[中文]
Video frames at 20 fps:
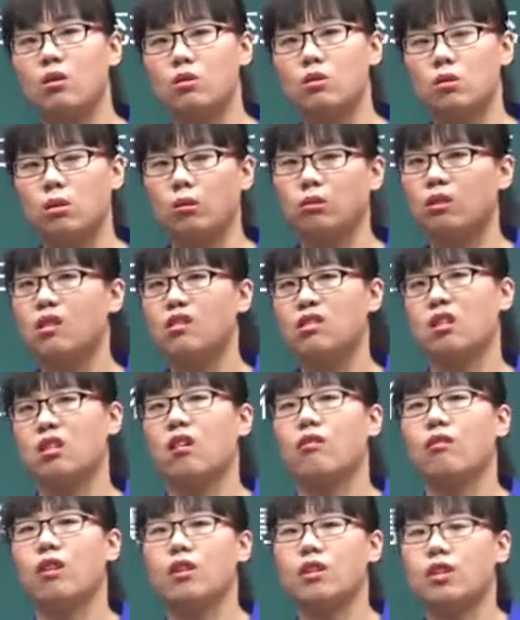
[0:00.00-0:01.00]
总的指
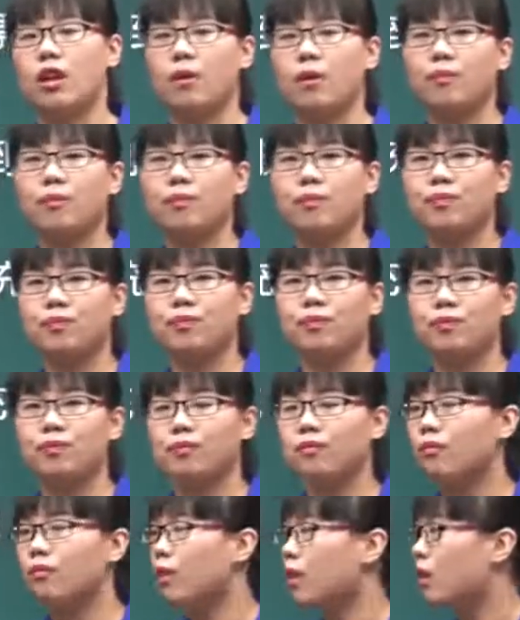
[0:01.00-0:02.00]
导方向。
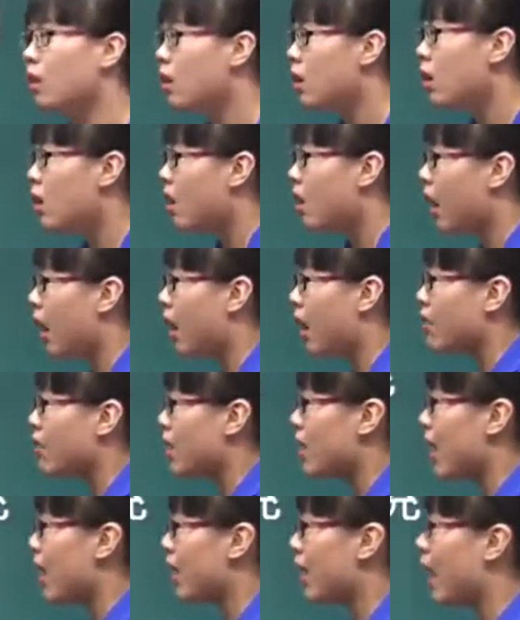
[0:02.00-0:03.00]
好，
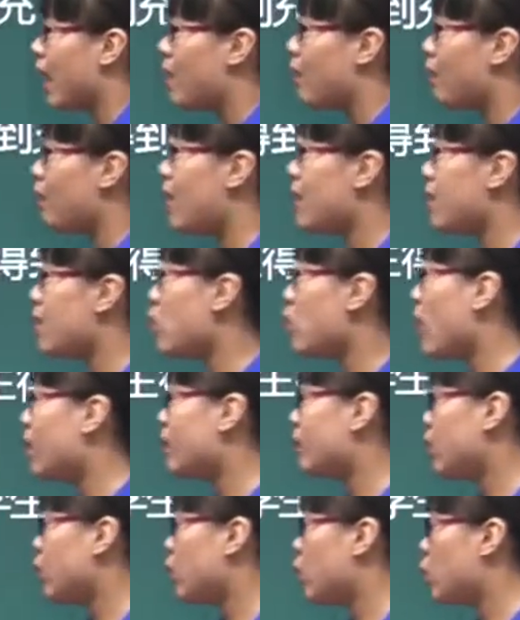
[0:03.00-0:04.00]
再来看班级管
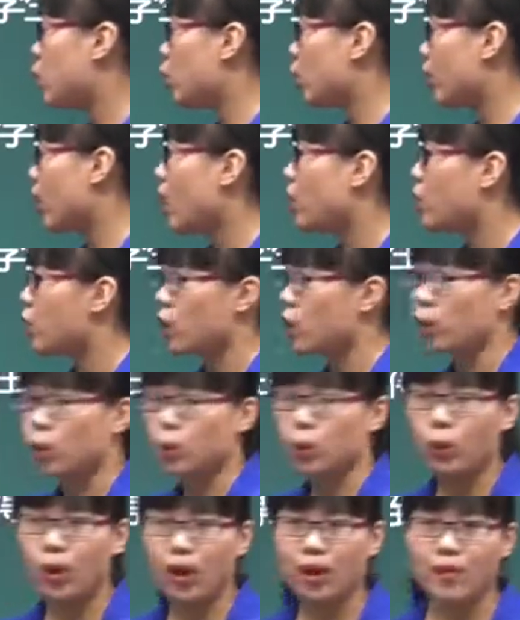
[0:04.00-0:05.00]
理的主要手
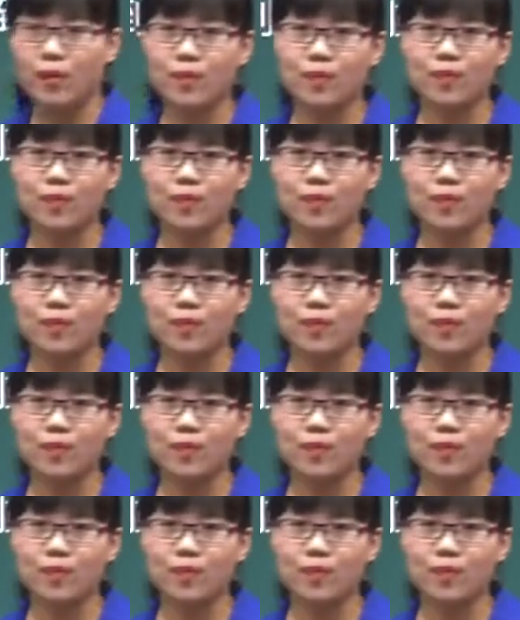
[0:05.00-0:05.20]
段，